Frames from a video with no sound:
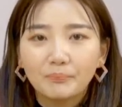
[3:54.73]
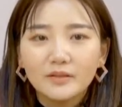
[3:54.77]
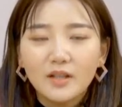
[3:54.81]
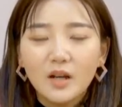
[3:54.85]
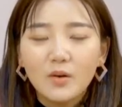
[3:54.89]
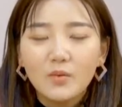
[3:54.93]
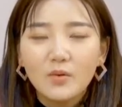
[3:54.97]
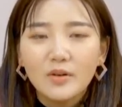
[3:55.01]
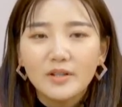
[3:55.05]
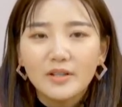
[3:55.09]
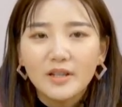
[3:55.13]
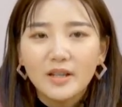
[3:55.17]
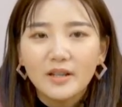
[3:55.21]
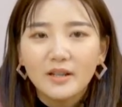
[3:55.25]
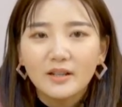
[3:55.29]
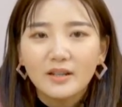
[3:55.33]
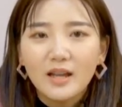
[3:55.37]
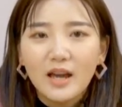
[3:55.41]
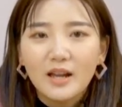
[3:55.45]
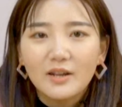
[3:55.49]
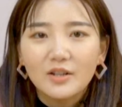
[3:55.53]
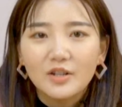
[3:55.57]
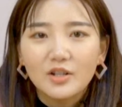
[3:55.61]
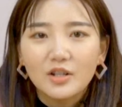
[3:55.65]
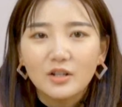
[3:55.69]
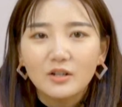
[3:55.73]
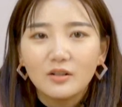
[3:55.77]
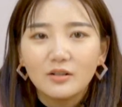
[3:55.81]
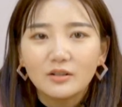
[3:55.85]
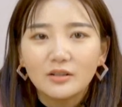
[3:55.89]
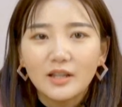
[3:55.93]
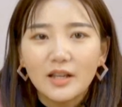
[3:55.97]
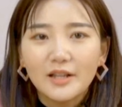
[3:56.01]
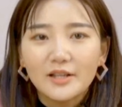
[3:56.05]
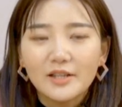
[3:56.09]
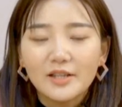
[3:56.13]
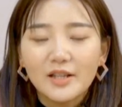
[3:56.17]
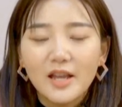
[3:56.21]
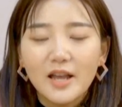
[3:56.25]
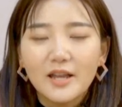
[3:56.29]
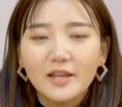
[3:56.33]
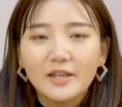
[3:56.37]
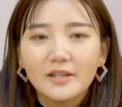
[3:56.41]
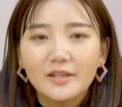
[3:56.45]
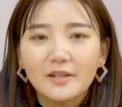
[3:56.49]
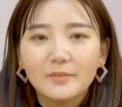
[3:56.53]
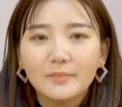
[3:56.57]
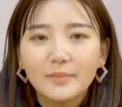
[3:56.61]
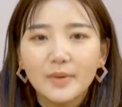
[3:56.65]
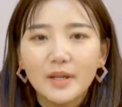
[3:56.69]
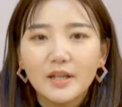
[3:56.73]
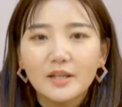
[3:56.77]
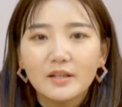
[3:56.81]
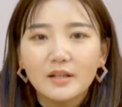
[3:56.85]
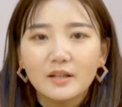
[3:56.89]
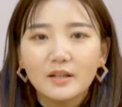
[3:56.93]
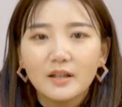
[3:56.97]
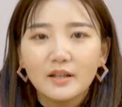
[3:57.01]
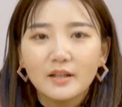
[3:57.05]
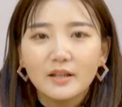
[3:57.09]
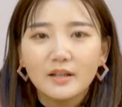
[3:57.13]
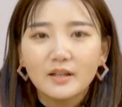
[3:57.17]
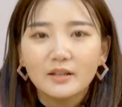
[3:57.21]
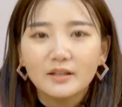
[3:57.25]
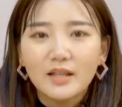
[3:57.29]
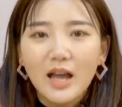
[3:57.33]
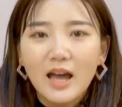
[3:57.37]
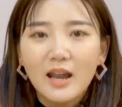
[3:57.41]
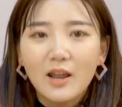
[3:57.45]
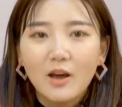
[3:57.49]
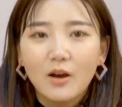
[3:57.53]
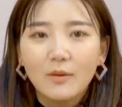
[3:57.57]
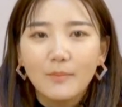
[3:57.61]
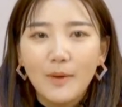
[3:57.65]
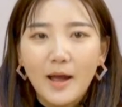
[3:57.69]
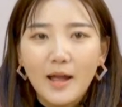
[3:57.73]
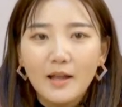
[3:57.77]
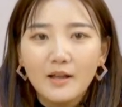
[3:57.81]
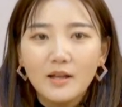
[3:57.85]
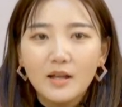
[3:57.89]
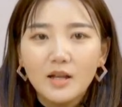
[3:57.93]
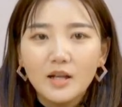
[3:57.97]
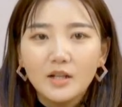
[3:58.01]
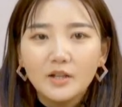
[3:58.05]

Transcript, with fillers: 当我见到他的时候，他竟然已经变成了一个大老板。